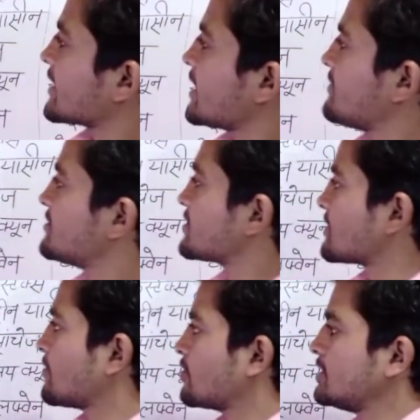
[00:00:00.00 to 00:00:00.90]
है के पी
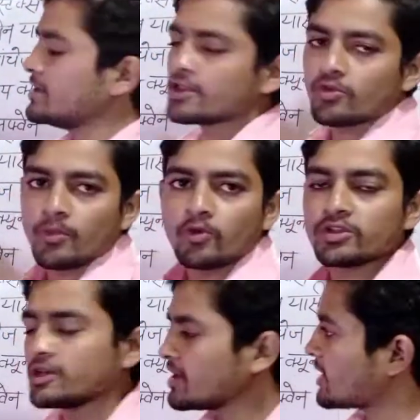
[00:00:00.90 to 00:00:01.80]
शर्मा ओली ये तो
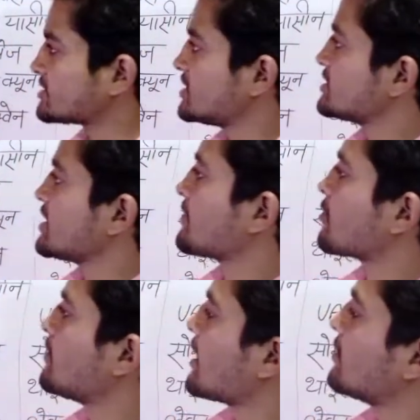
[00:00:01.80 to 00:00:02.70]
बहुत ही अच्छे से
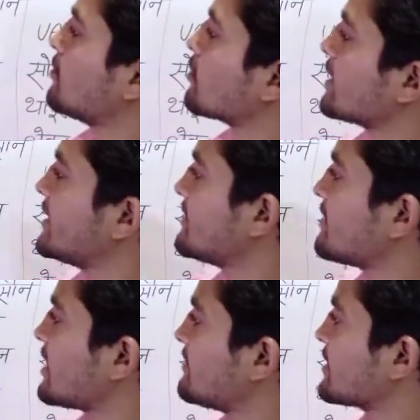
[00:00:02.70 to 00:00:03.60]
आपको मालूम होगा
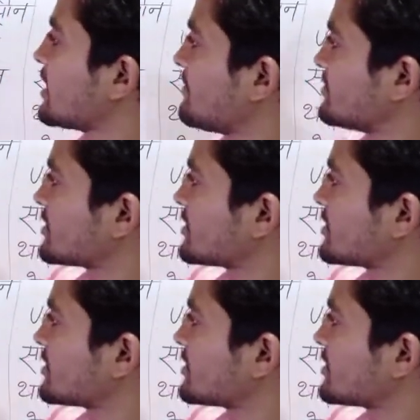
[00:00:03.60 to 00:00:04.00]
नेपाल में के पी